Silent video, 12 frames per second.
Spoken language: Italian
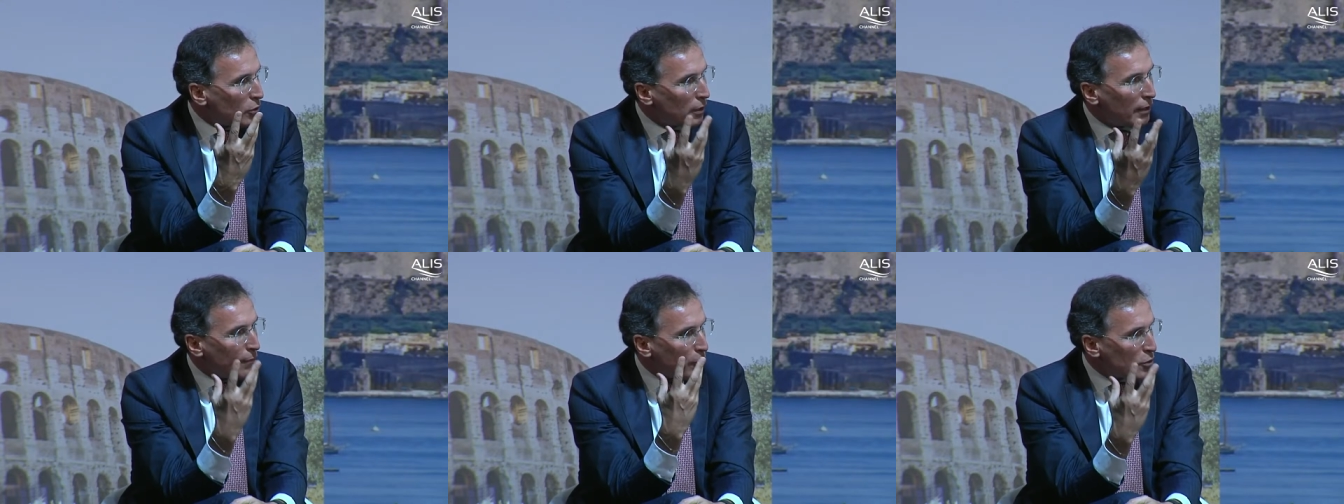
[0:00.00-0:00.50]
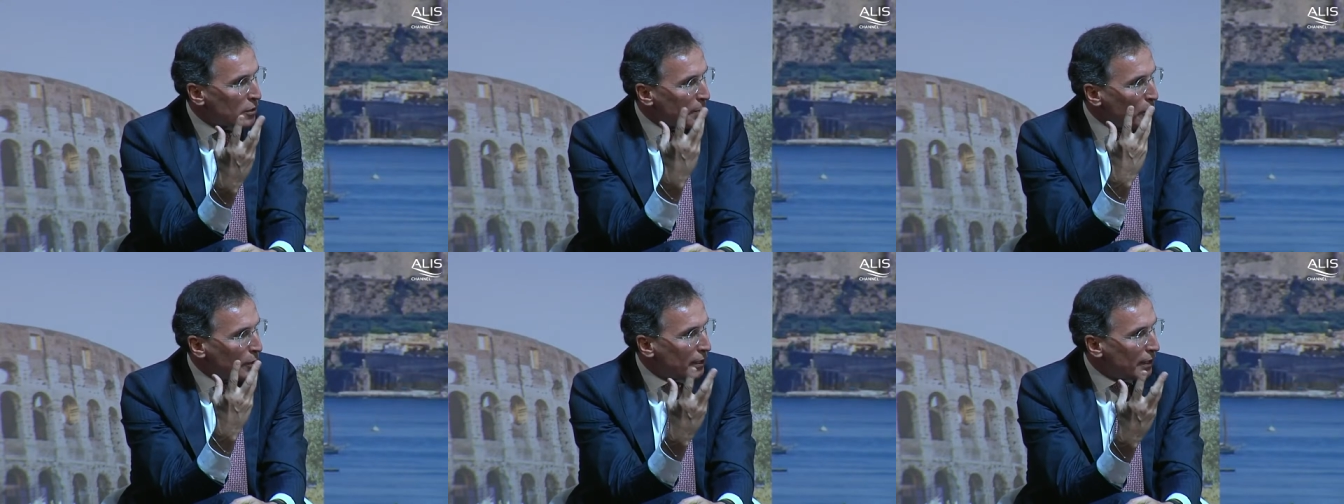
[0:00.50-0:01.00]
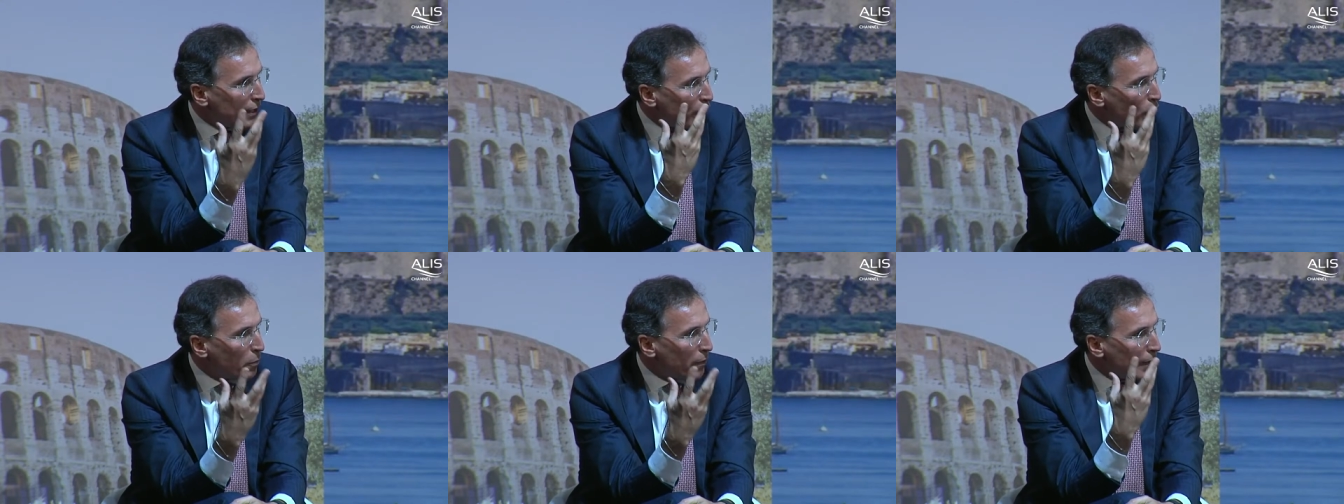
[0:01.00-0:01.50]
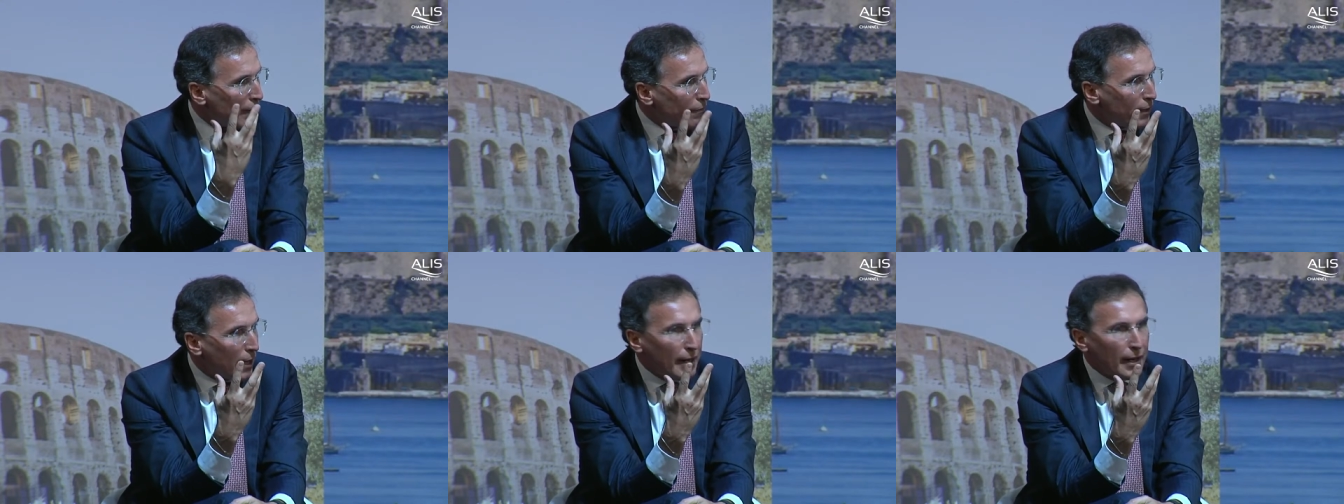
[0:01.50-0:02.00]
che le forze politiche devono provare a
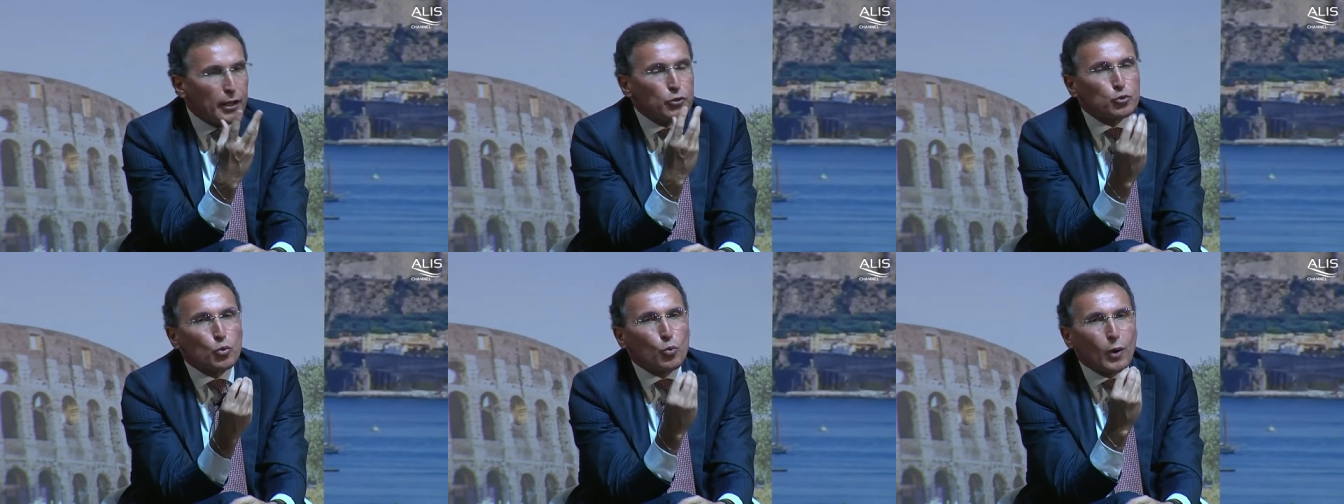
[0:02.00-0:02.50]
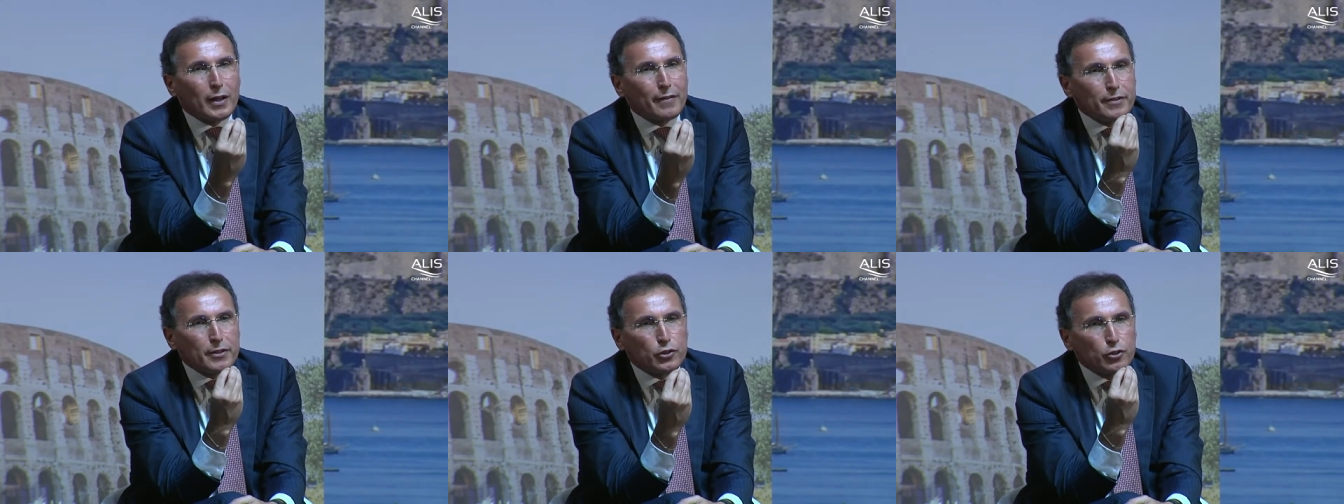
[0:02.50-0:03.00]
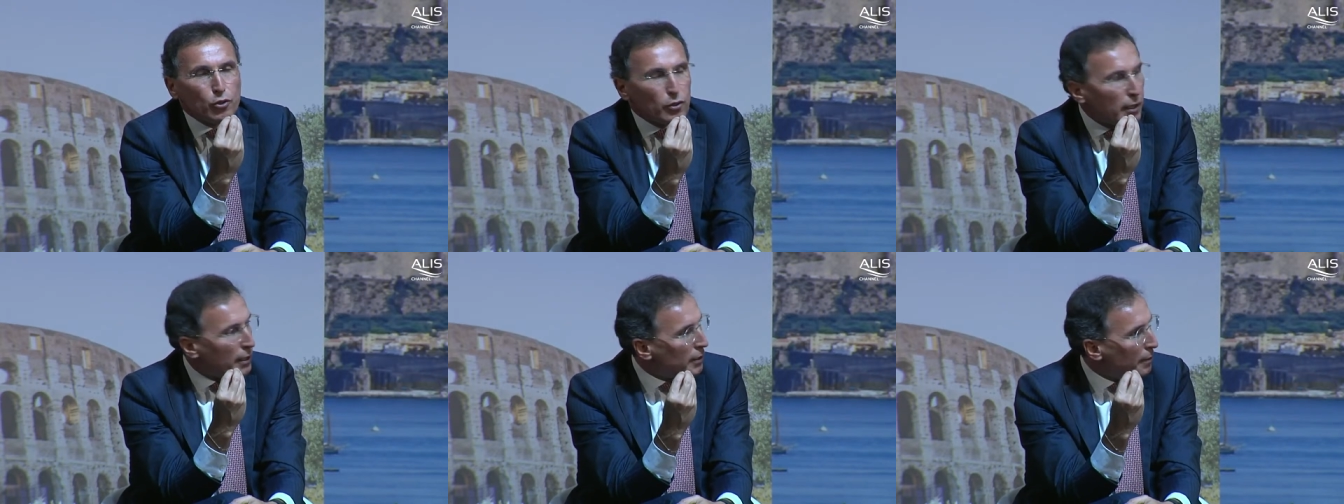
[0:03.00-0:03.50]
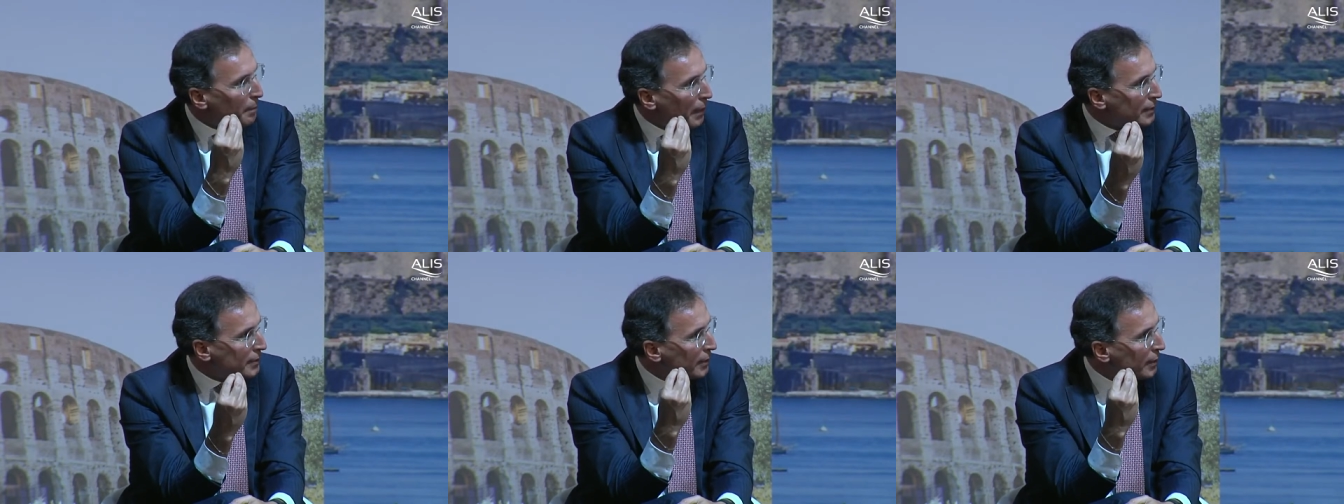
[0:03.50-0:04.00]
fare è su quale visione di
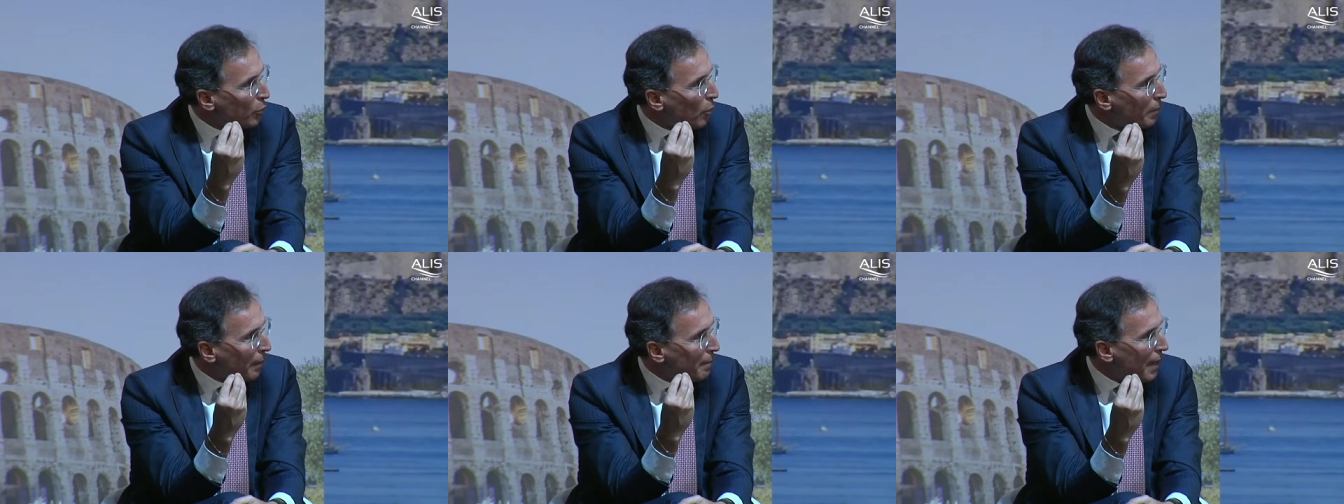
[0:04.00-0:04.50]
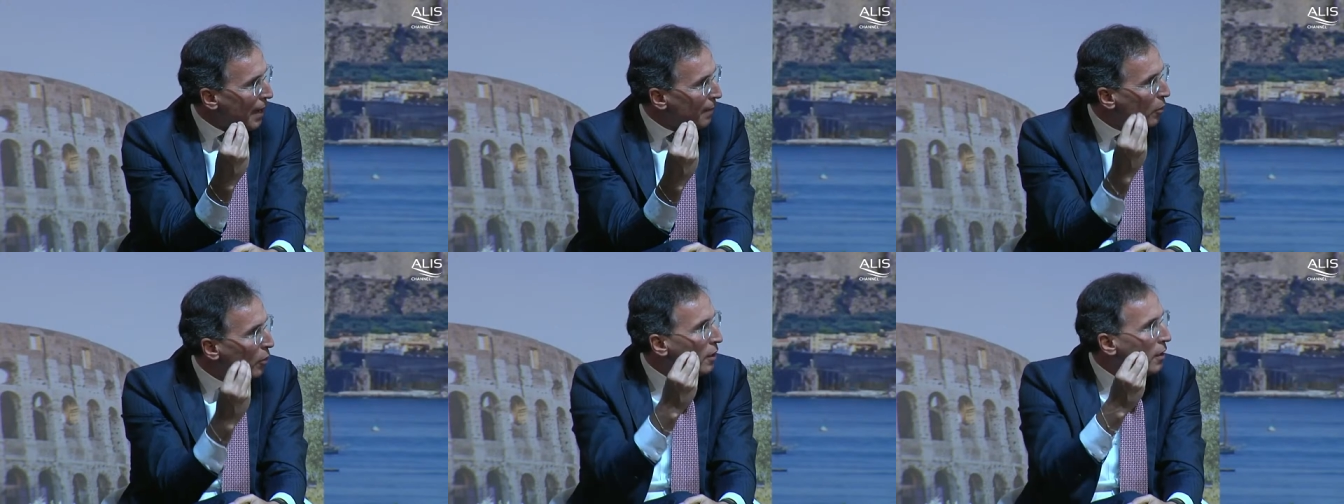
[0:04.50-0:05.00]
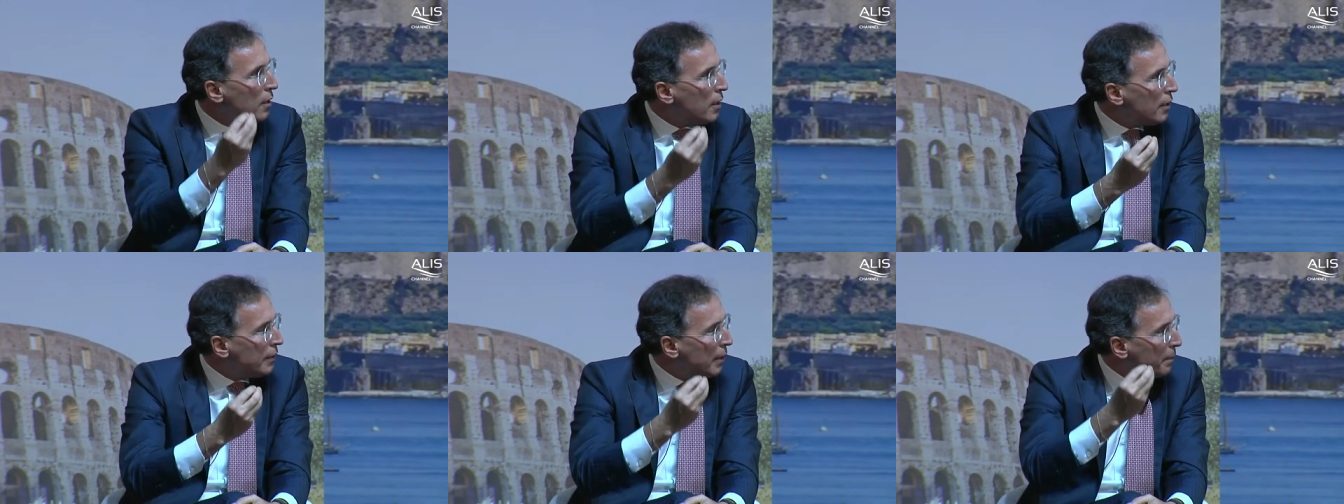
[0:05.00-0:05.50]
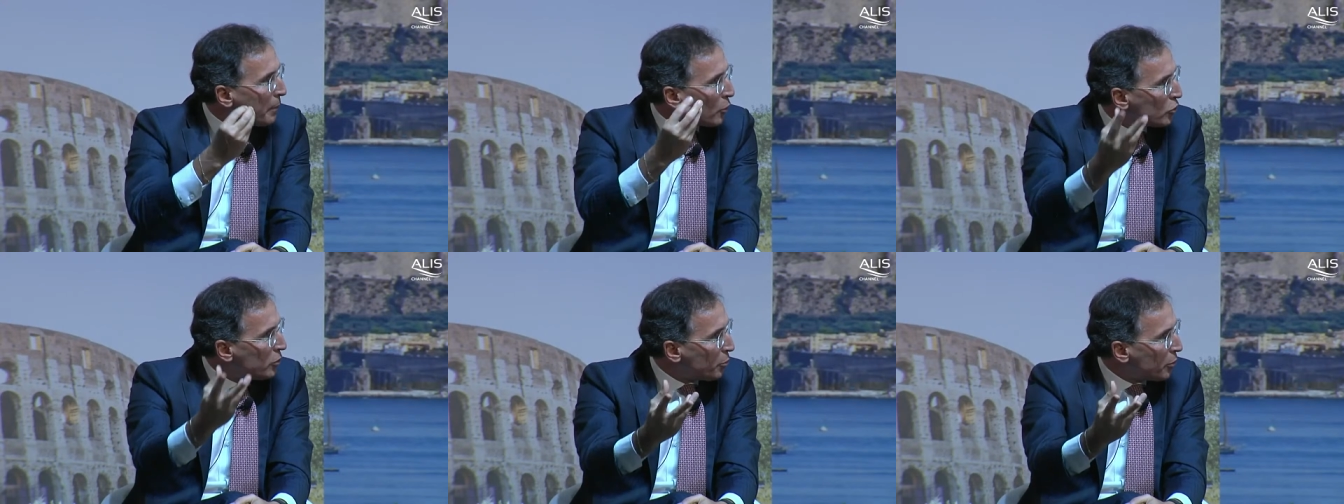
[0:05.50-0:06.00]
paese di Europa abbiamo nel
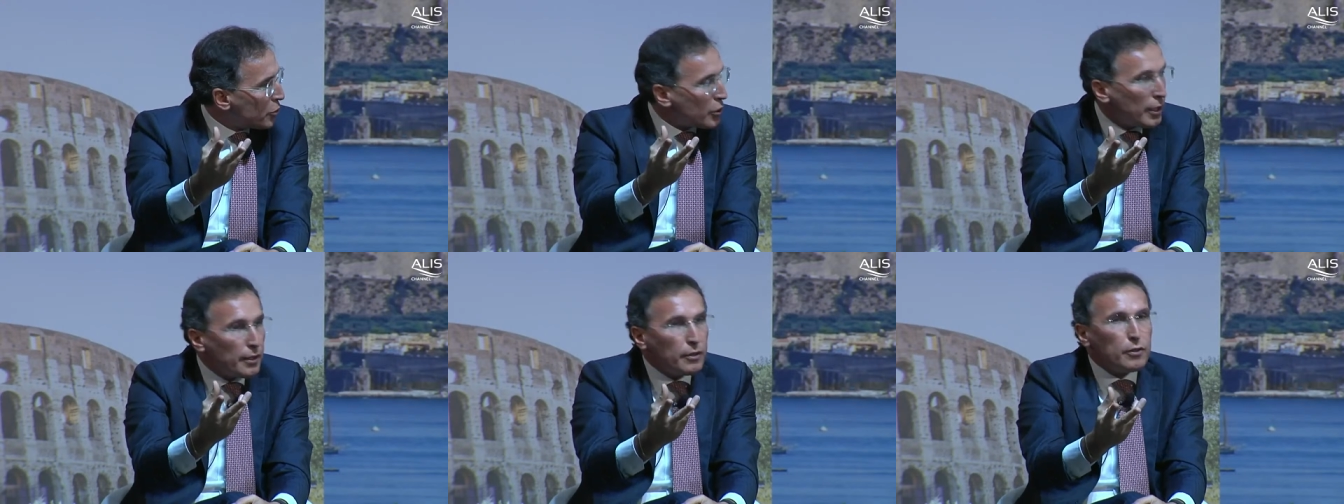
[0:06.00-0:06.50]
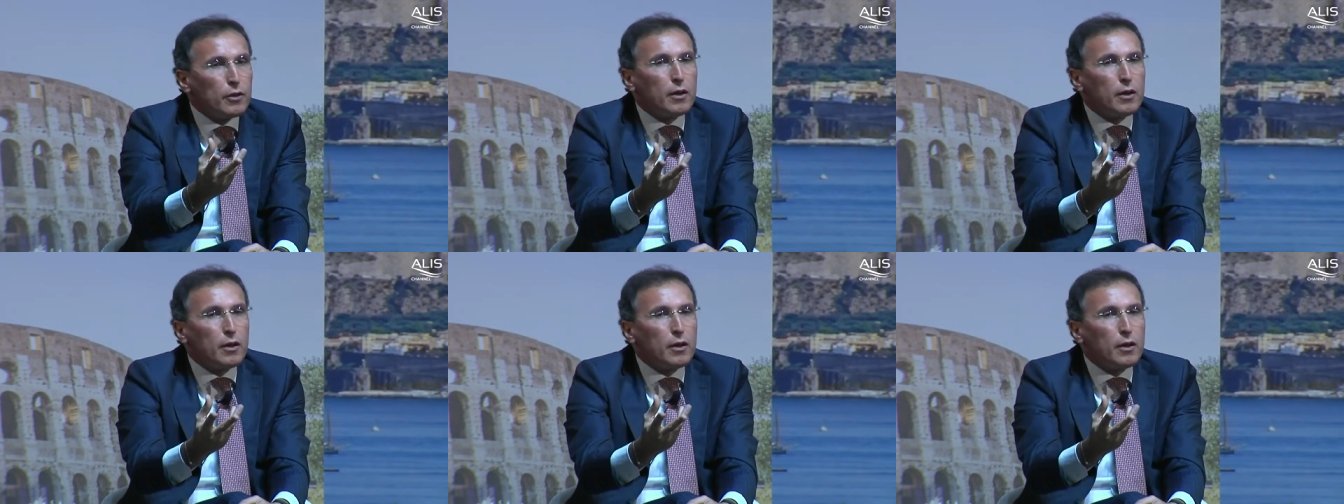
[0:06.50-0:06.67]
prossimo decennio.